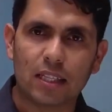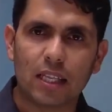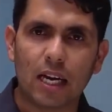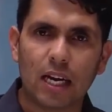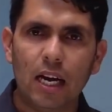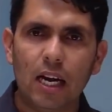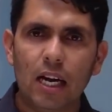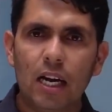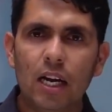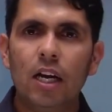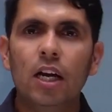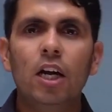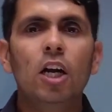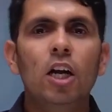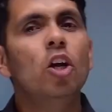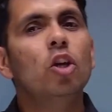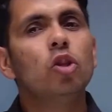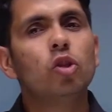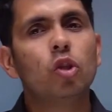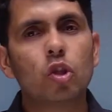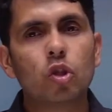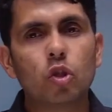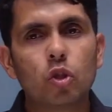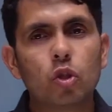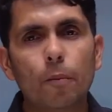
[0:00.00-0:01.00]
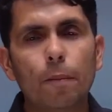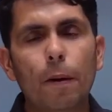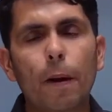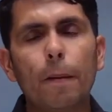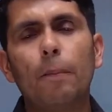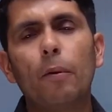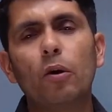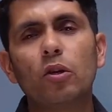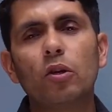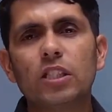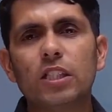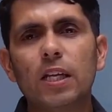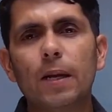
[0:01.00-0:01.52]
था तो सुपर
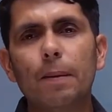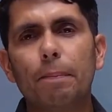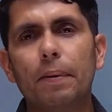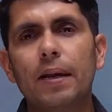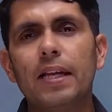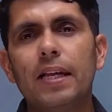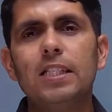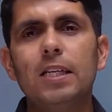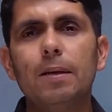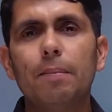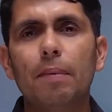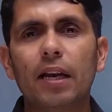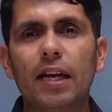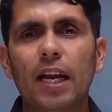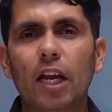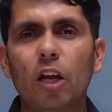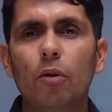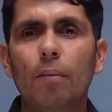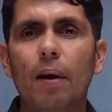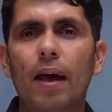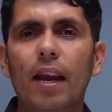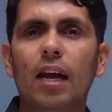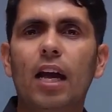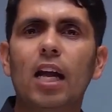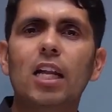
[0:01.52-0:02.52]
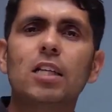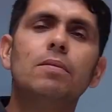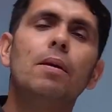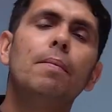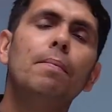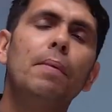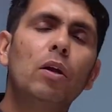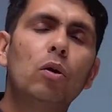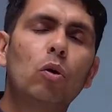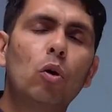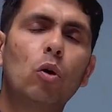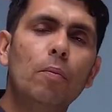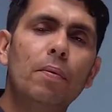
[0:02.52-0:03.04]
पोजिशन प्रिंसिपल के न्यूमेरिकल्स में
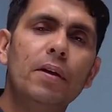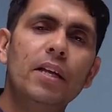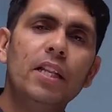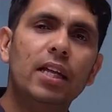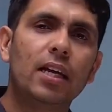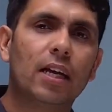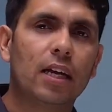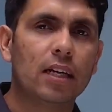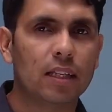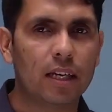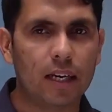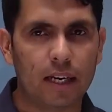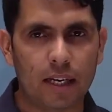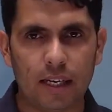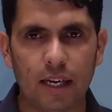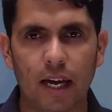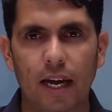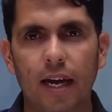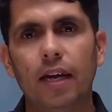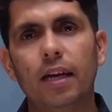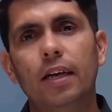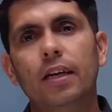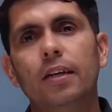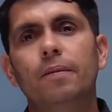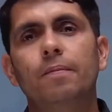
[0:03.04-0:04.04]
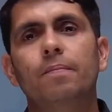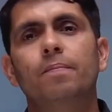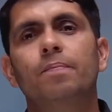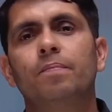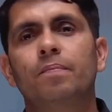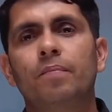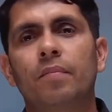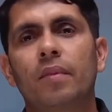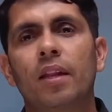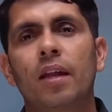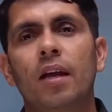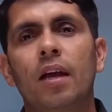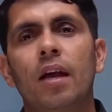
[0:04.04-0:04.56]
बिल्कुल भी दिक्कत नहीं आएगी
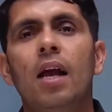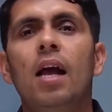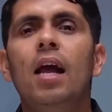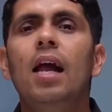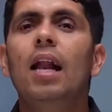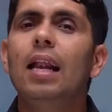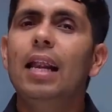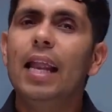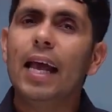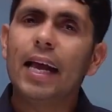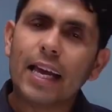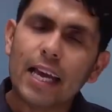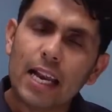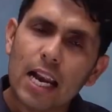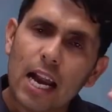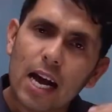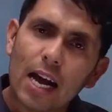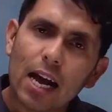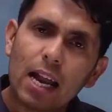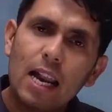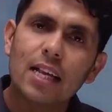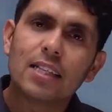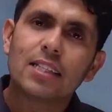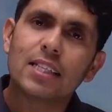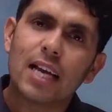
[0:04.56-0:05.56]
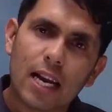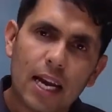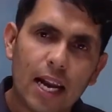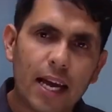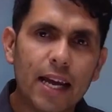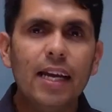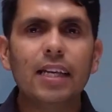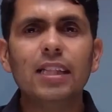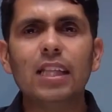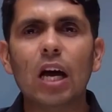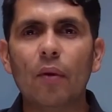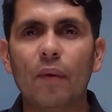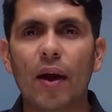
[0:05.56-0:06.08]
लेकिन अगर अच्छा नहीं
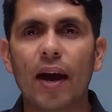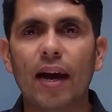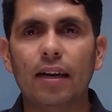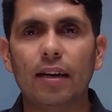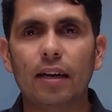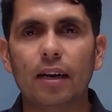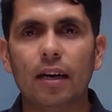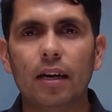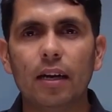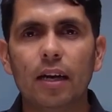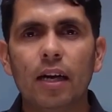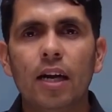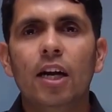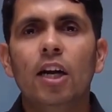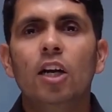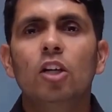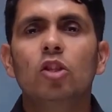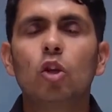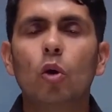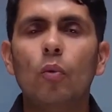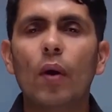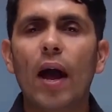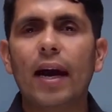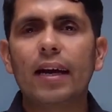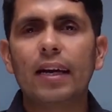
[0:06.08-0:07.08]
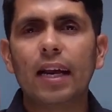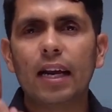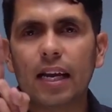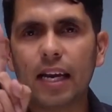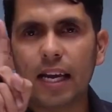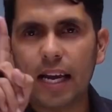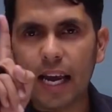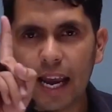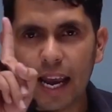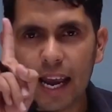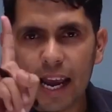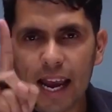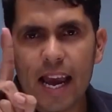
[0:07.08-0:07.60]
था वेक्टर तो वेक्टर की
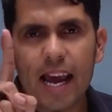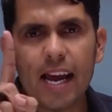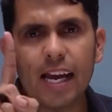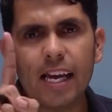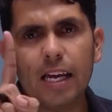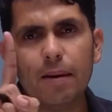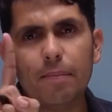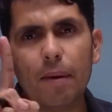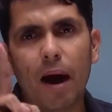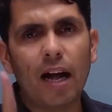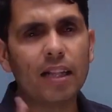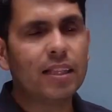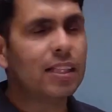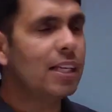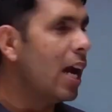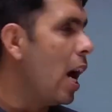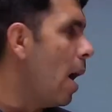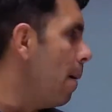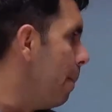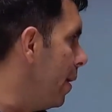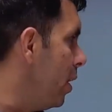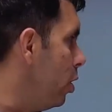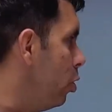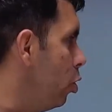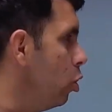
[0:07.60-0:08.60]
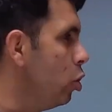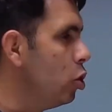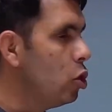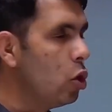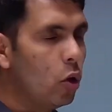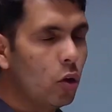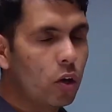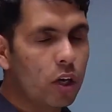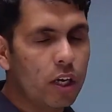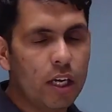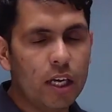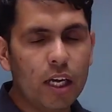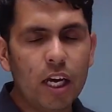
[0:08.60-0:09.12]
एक ही बात यहां पे यूज
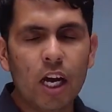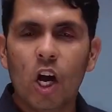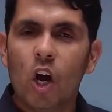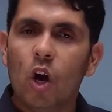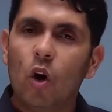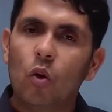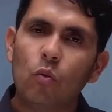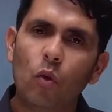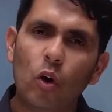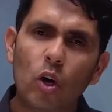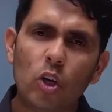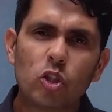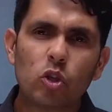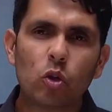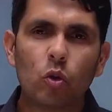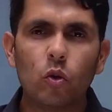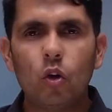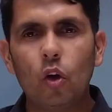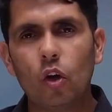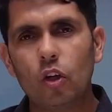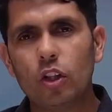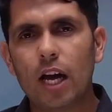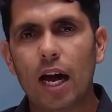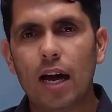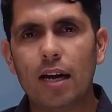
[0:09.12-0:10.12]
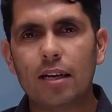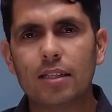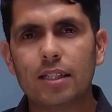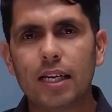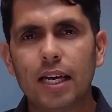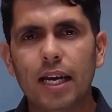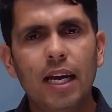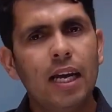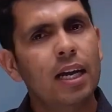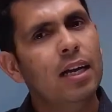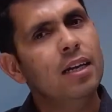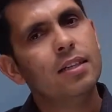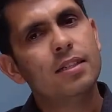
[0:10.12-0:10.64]
होगी वो सुन लो ध्यान से
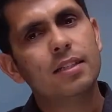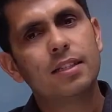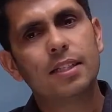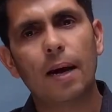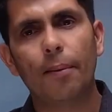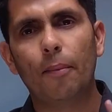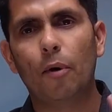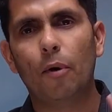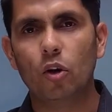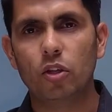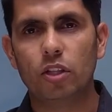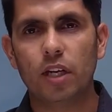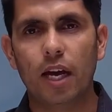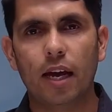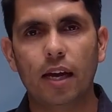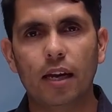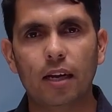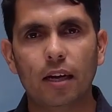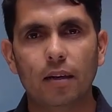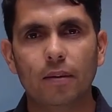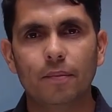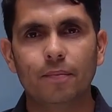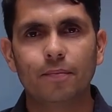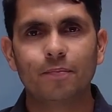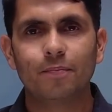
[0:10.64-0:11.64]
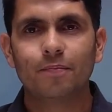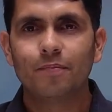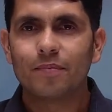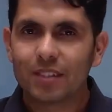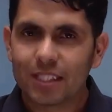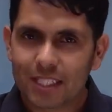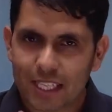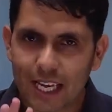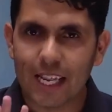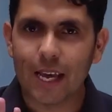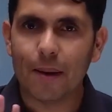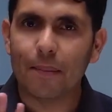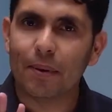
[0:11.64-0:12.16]
सब हो जाएगा
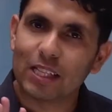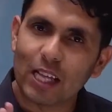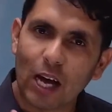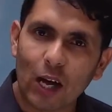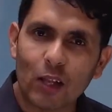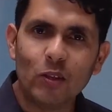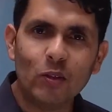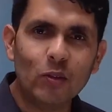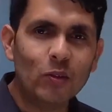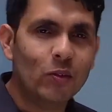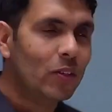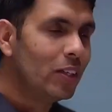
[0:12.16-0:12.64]
चलिए बता दूं